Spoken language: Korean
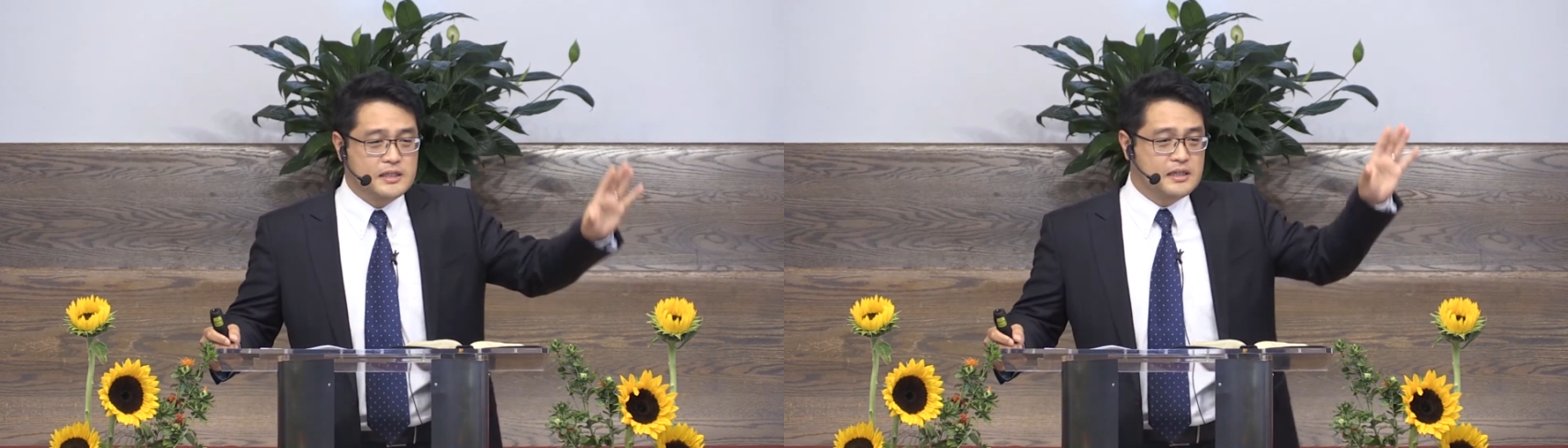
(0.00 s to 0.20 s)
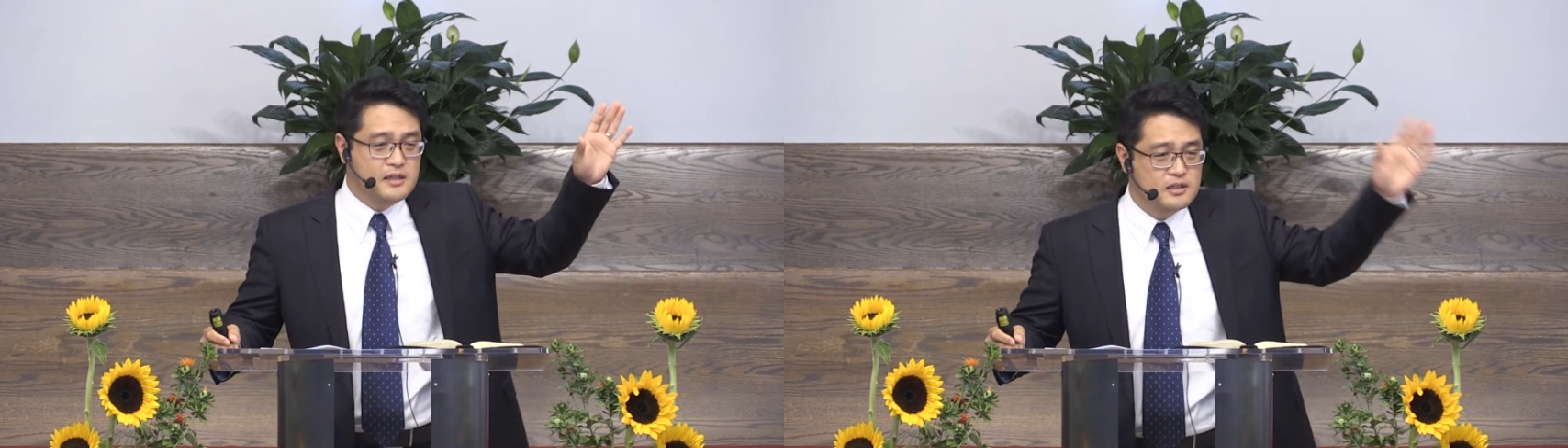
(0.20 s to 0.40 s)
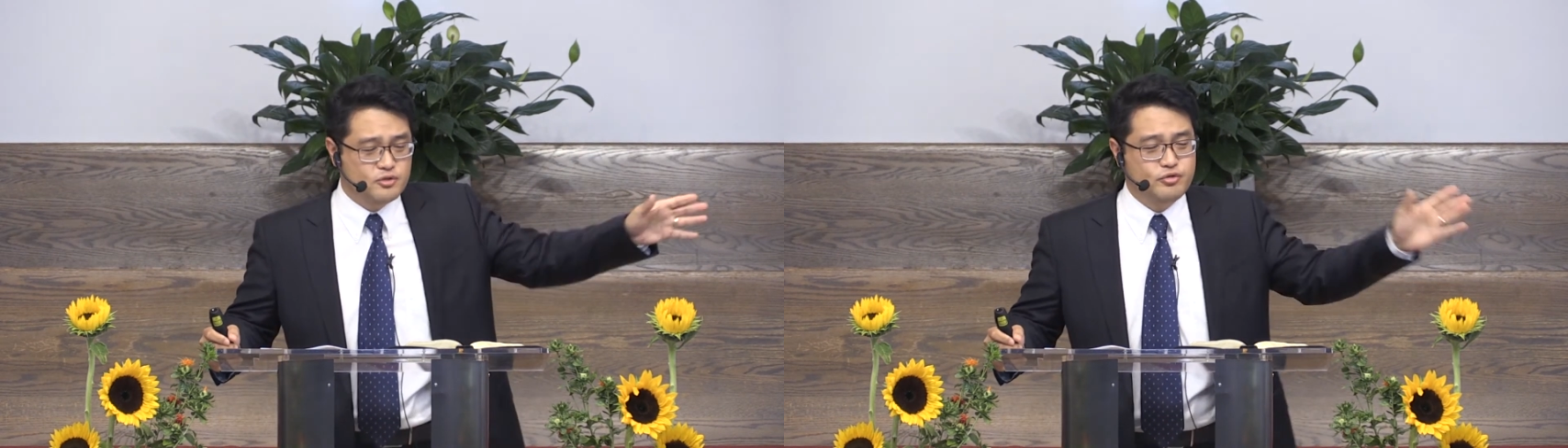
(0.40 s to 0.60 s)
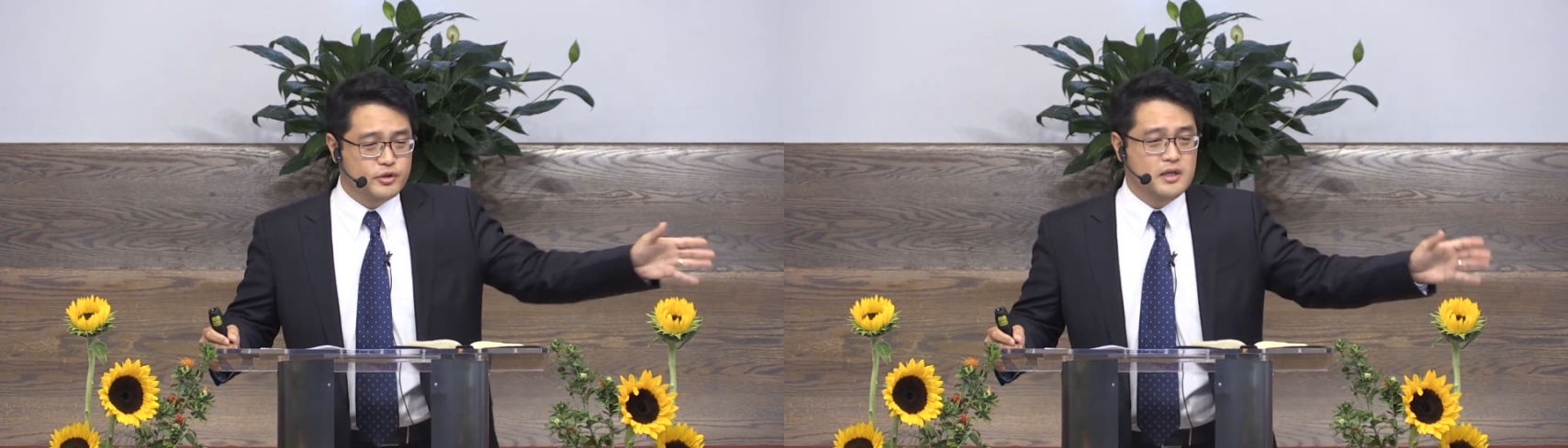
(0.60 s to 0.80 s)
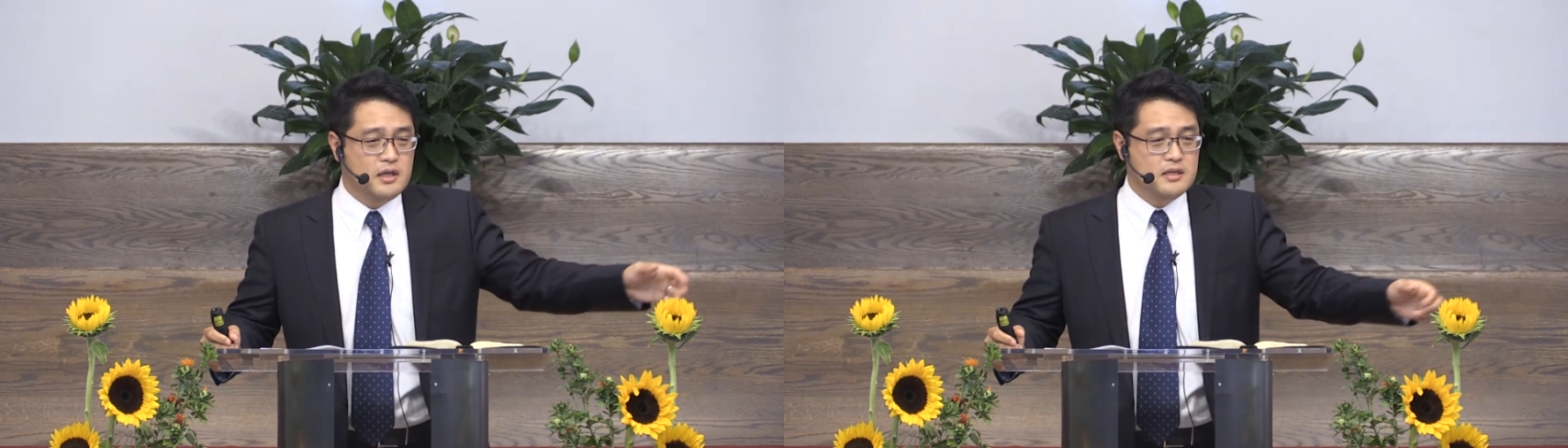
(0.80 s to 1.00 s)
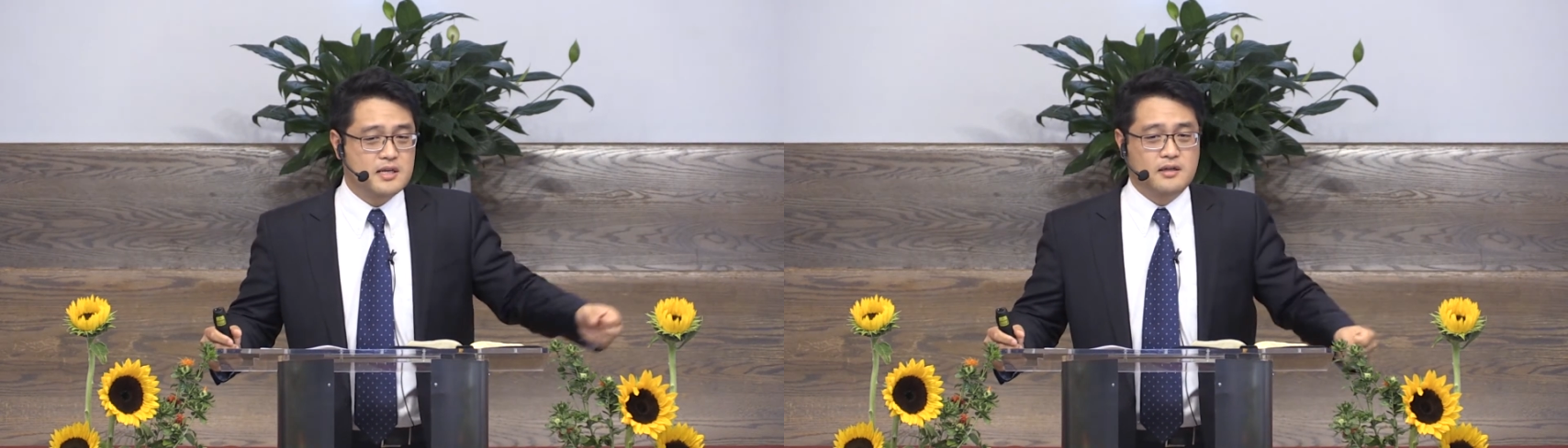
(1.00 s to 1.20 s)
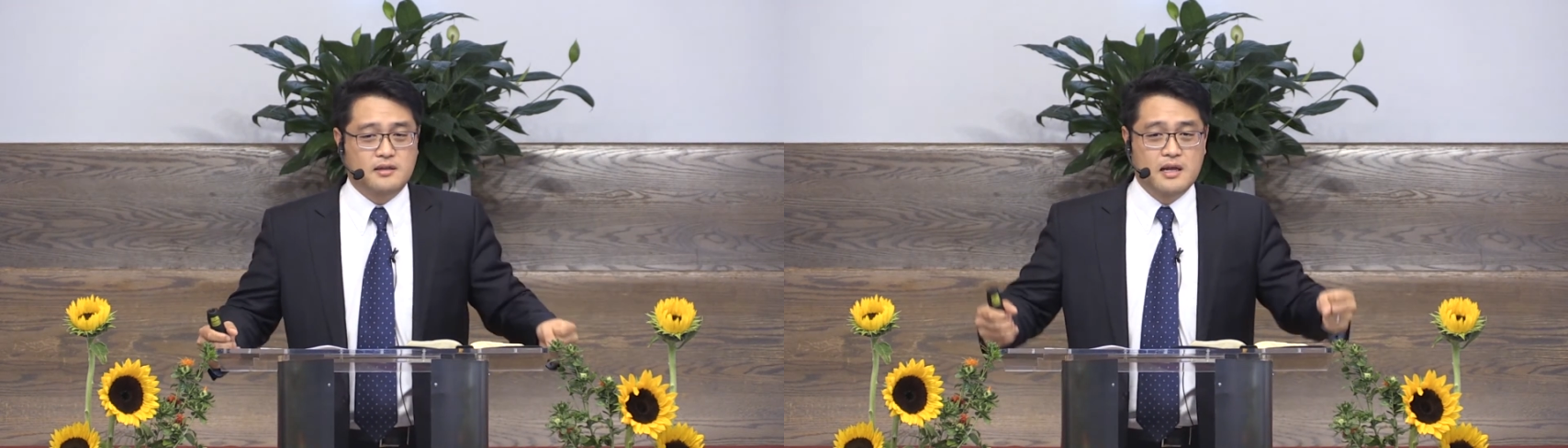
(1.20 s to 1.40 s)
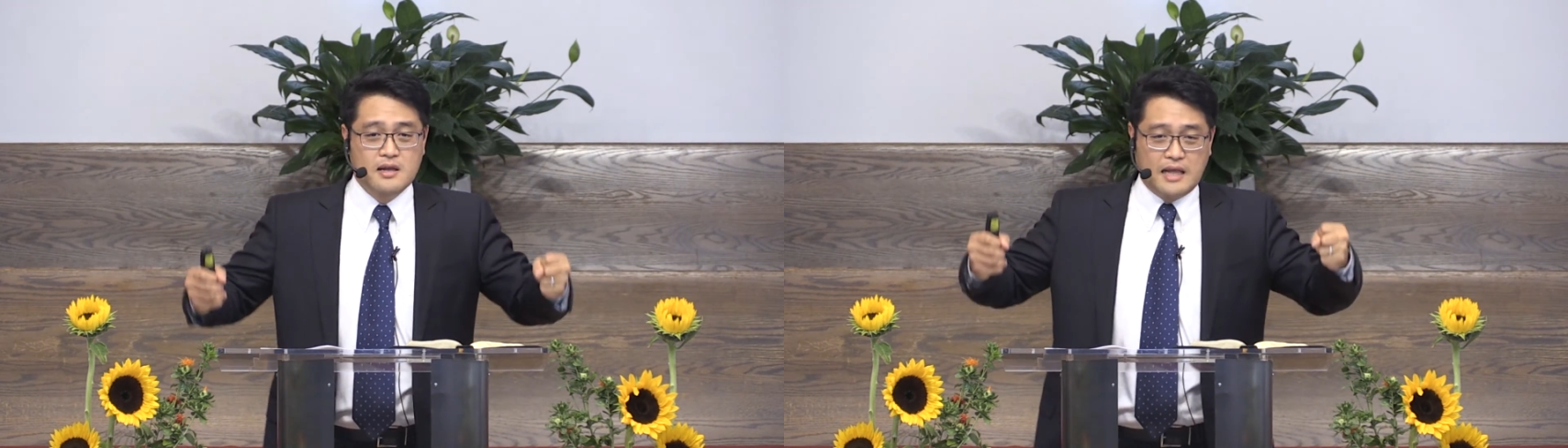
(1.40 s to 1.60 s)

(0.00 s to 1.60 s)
그 술이 이제는